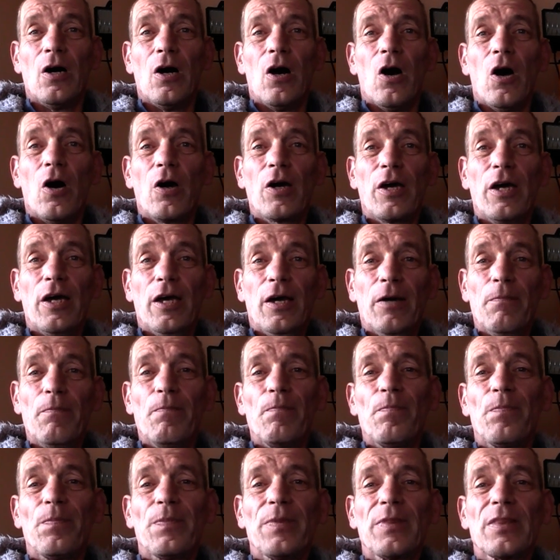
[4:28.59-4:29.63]
Okay,
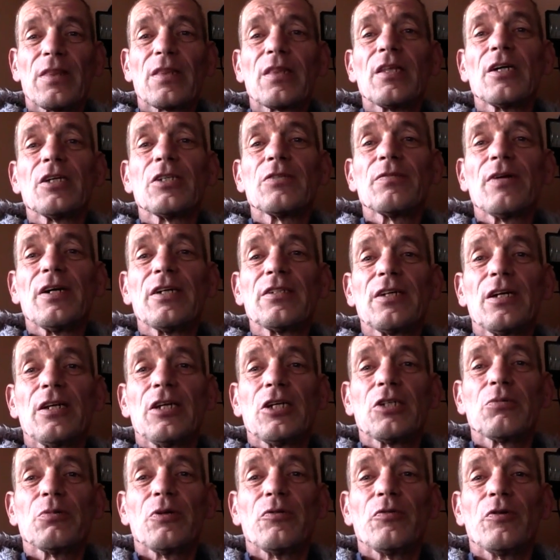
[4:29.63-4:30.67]
das war's dann
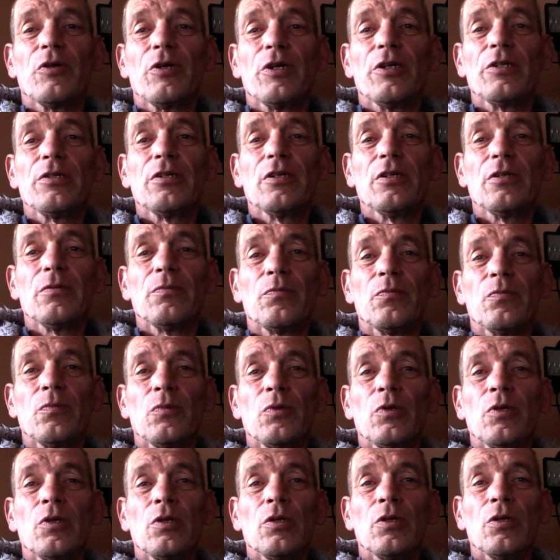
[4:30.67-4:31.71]
erstmal für heute.
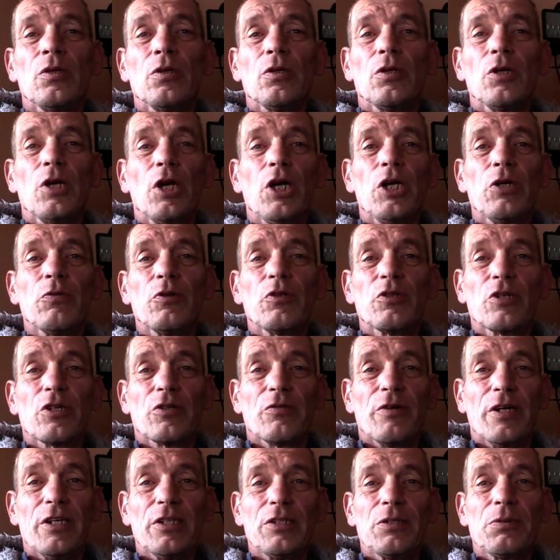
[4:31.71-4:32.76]
Ich wünsche euch
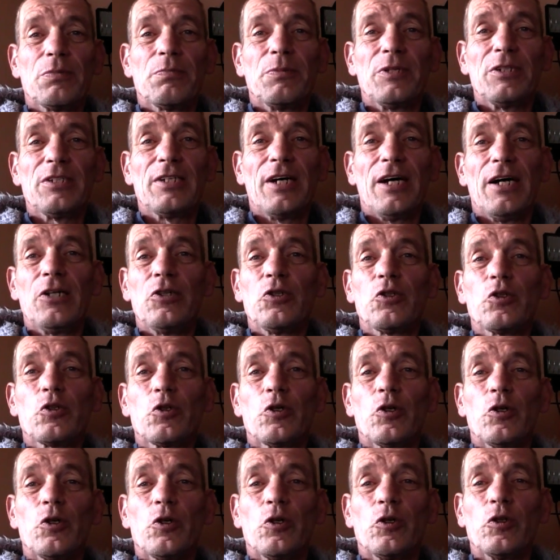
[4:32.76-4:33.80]
was. Bis dann.
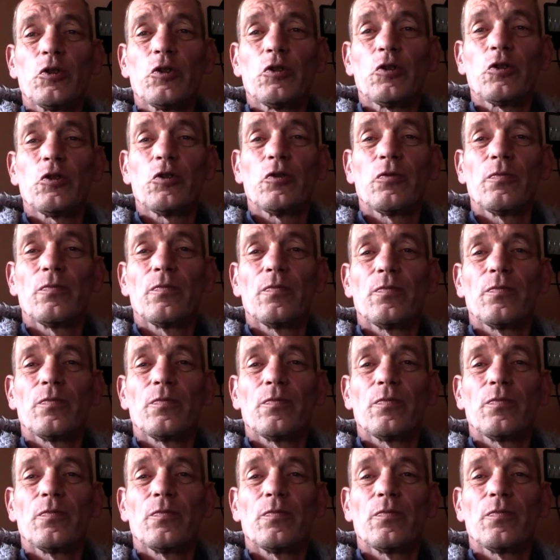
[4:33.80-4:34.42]
Tschüss.